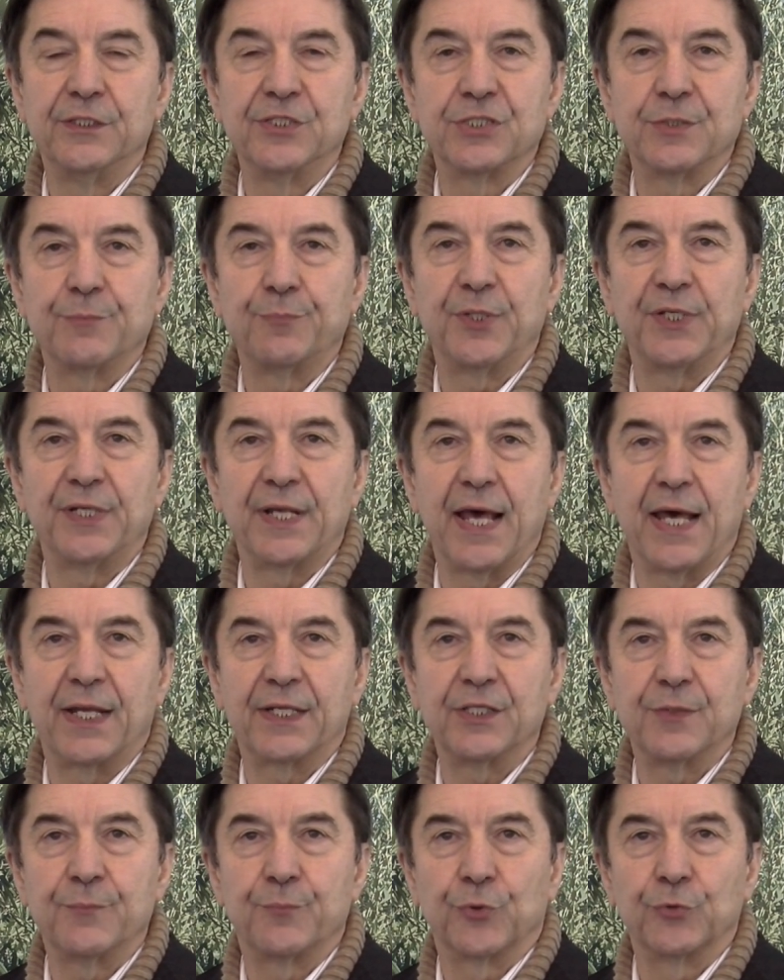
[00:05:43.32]
disciplinari
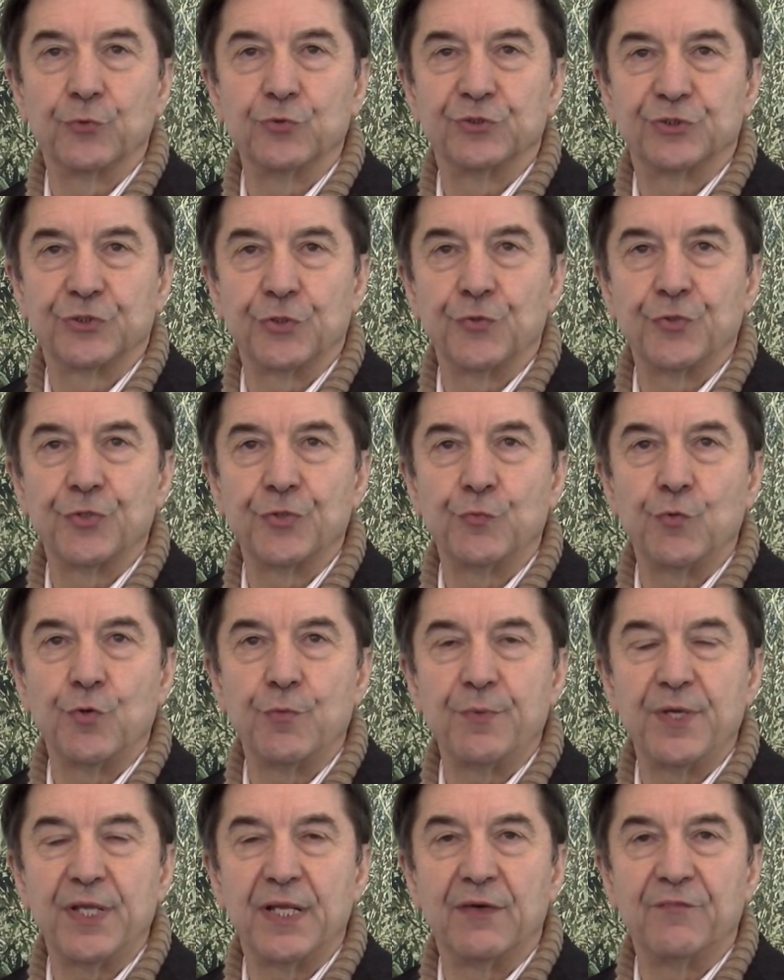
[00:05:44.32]
di produzione
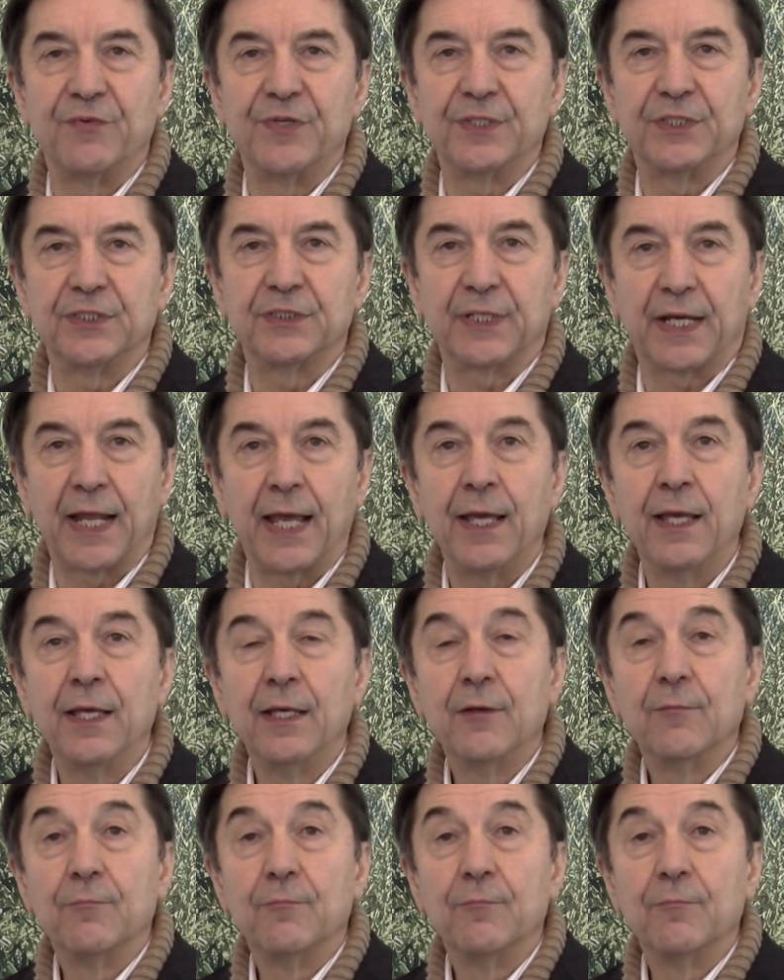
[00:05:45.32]
2023,